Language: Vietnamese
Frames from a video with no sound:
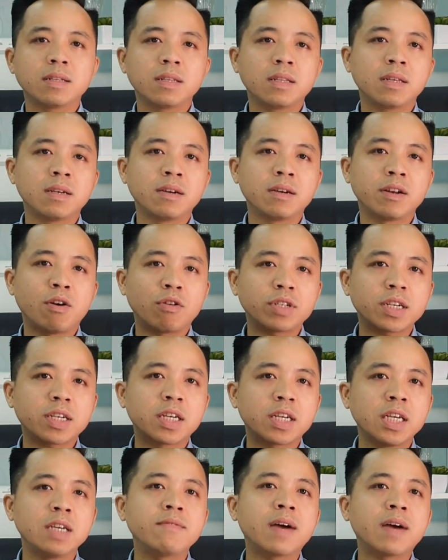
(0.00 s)
thì người đó sẽ
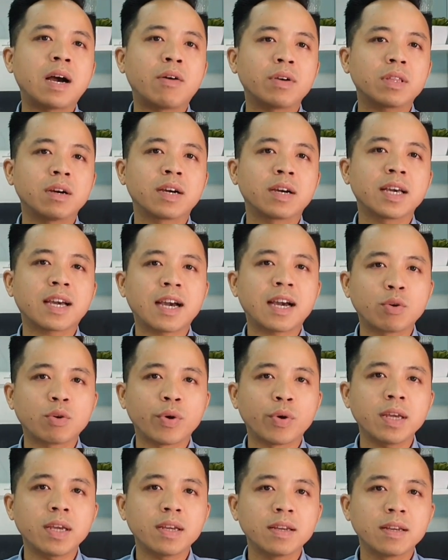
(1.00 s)
ký vào cái tờ kê khai
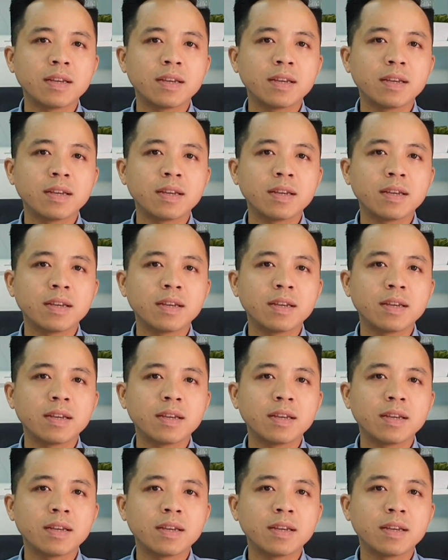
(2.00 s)
thuế.